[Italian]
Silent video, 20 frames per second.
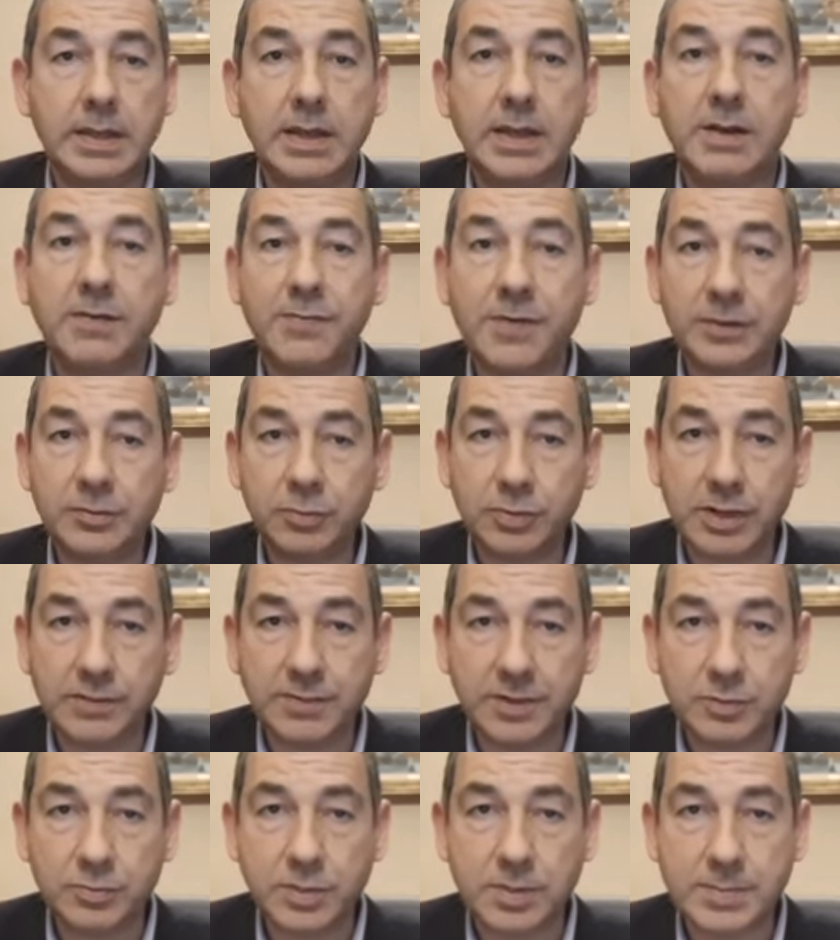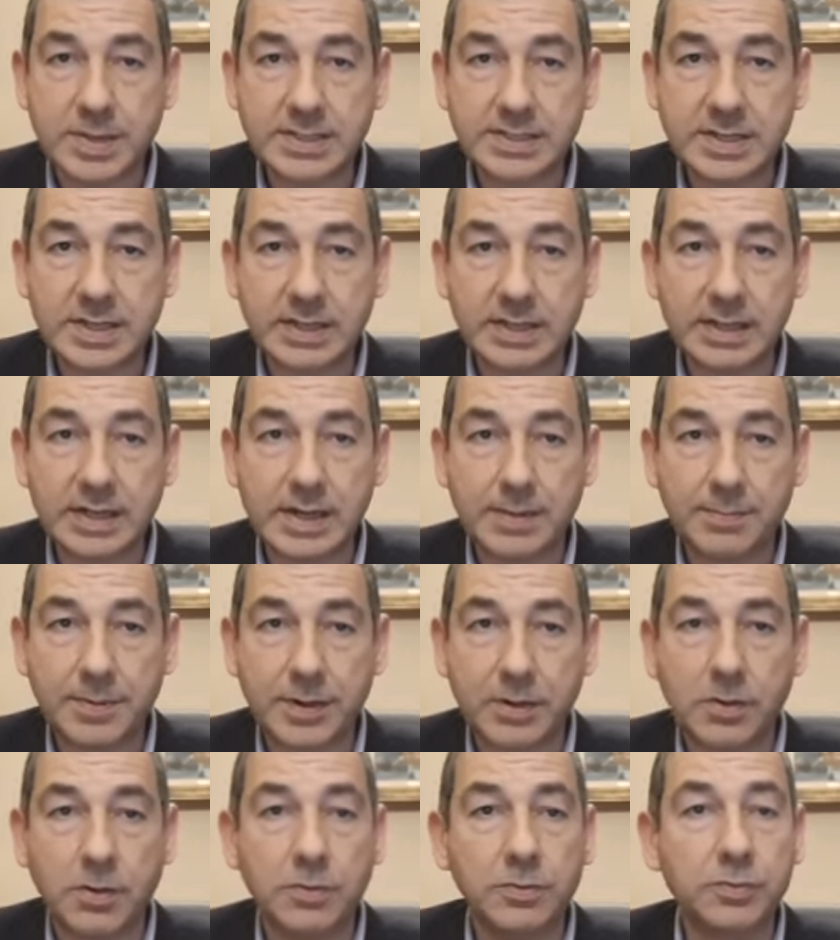il fatto di avere una mascherina
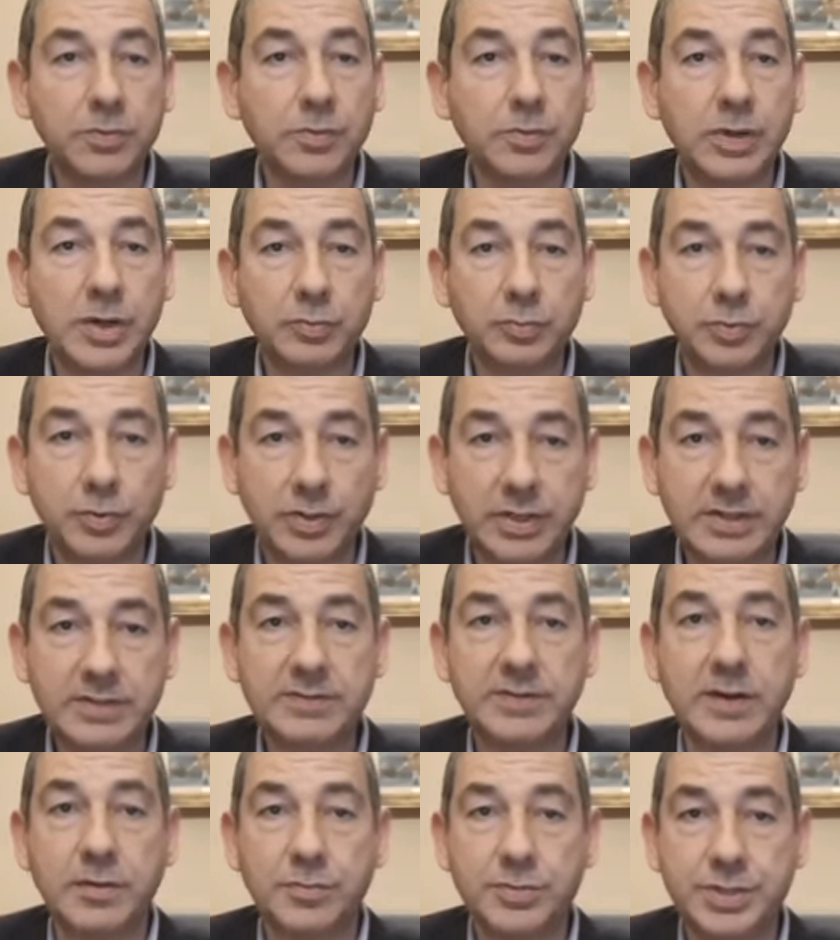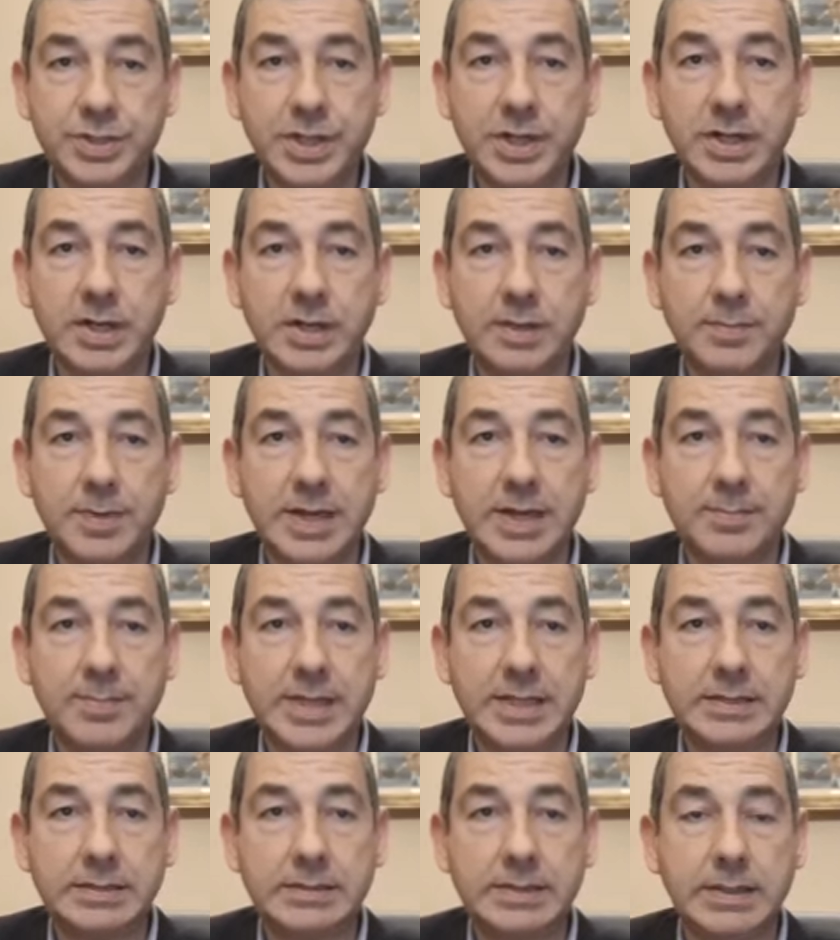però non autorizza a uscire
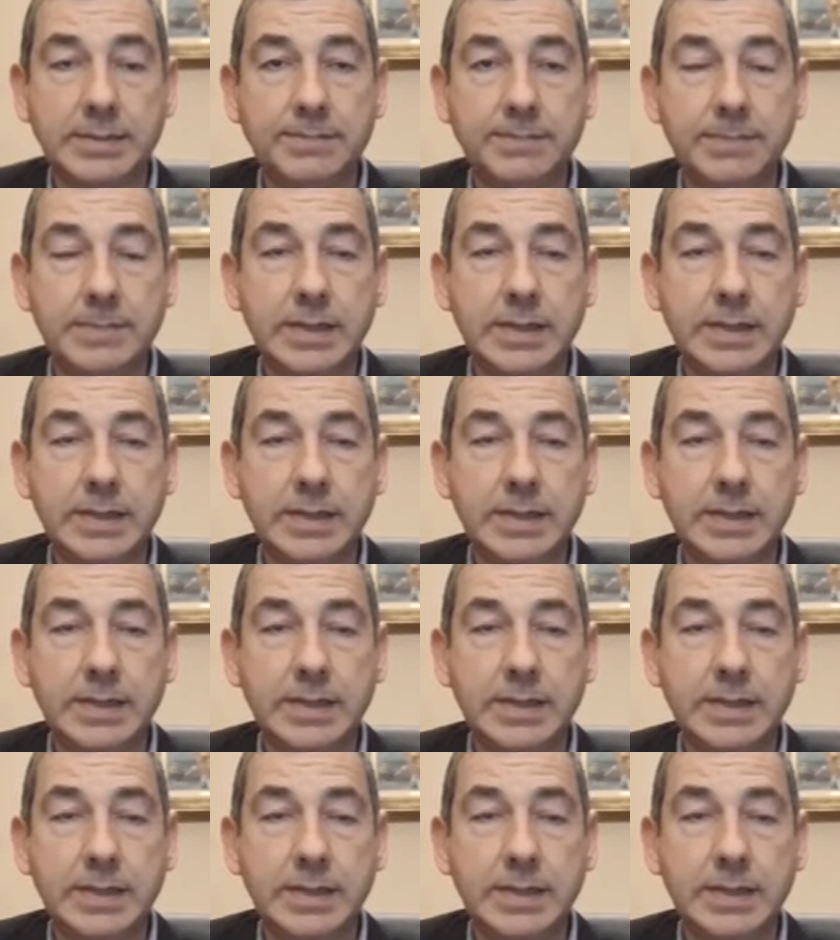liberamente.